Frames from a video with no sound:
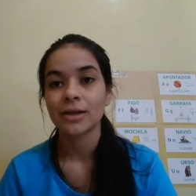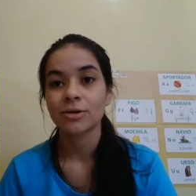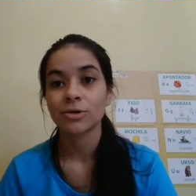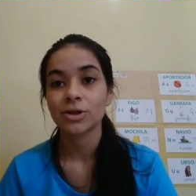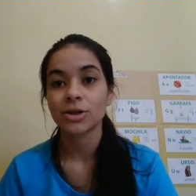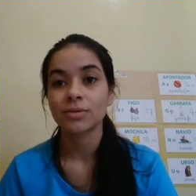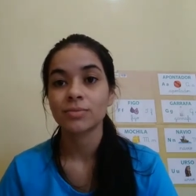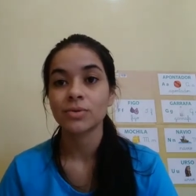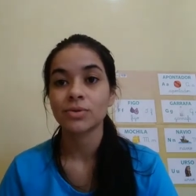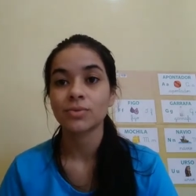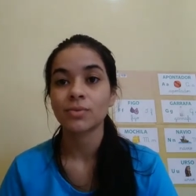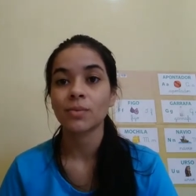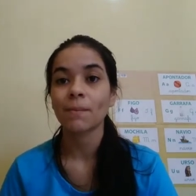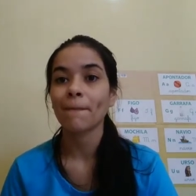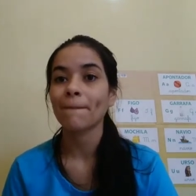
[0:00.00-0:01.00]
Nós temos
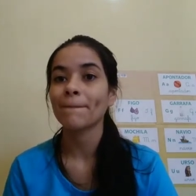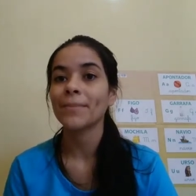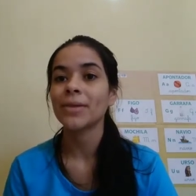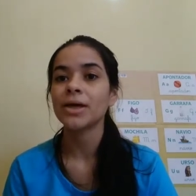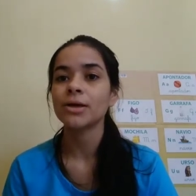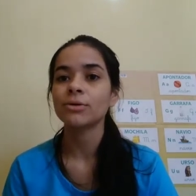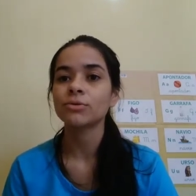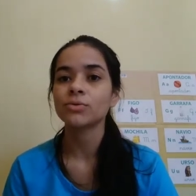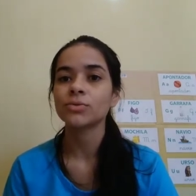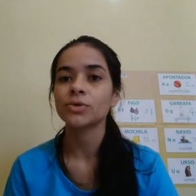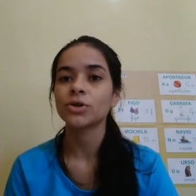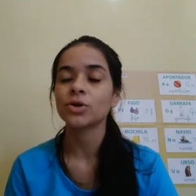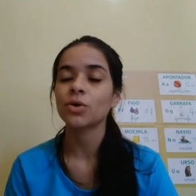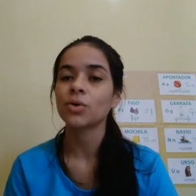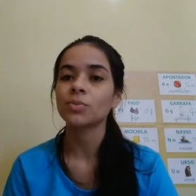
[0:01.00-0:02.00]
um meio
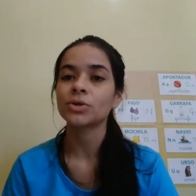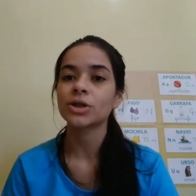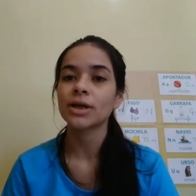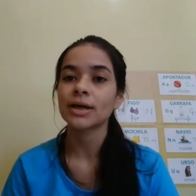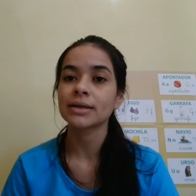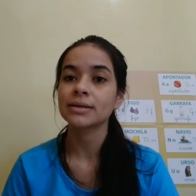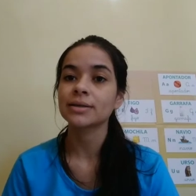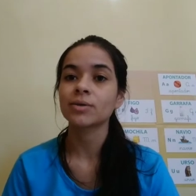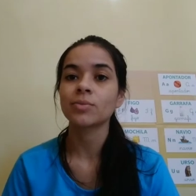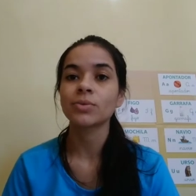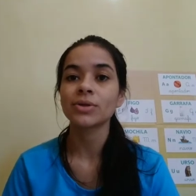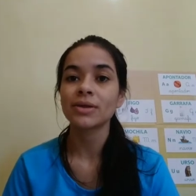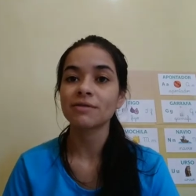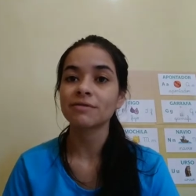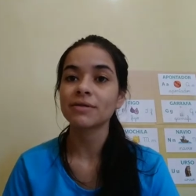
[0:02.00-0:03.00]
de comunicação
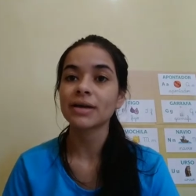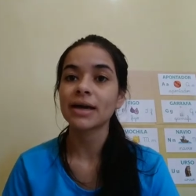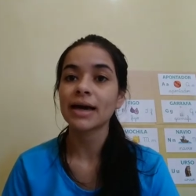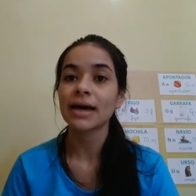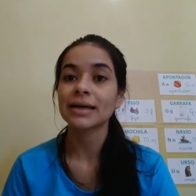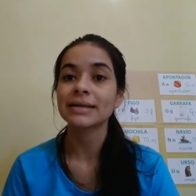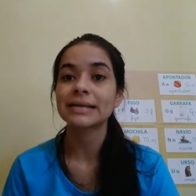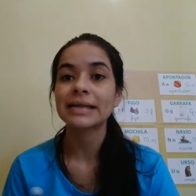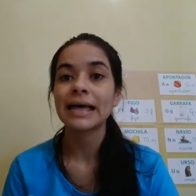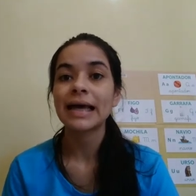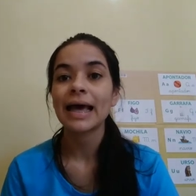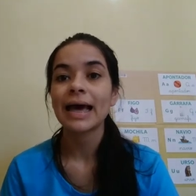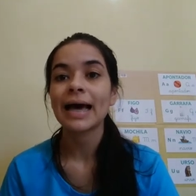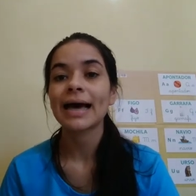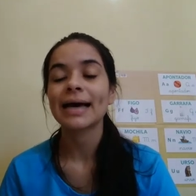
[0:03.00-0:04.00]
muito eficaz
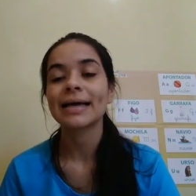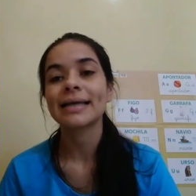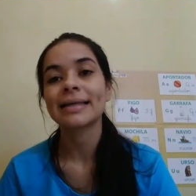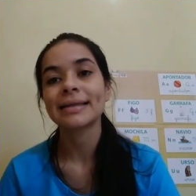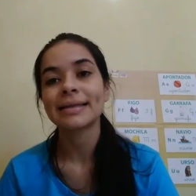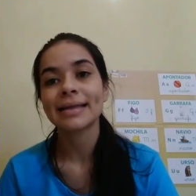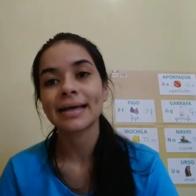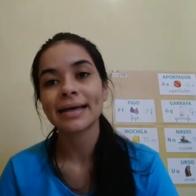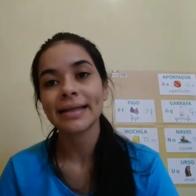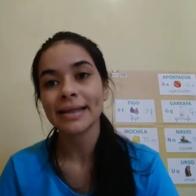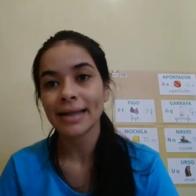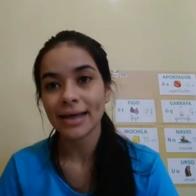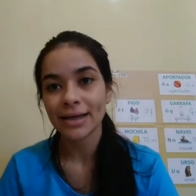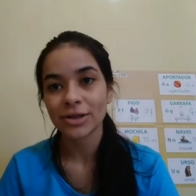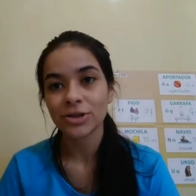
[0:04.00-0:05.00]
a
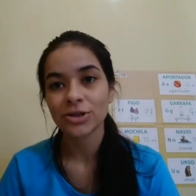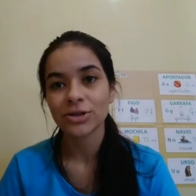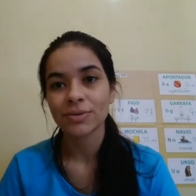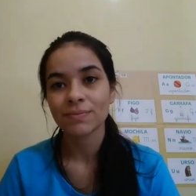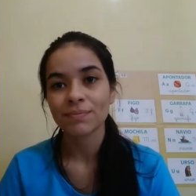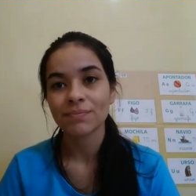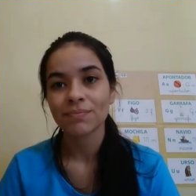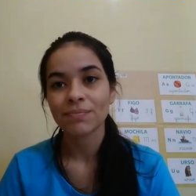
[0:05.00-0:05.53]
internet.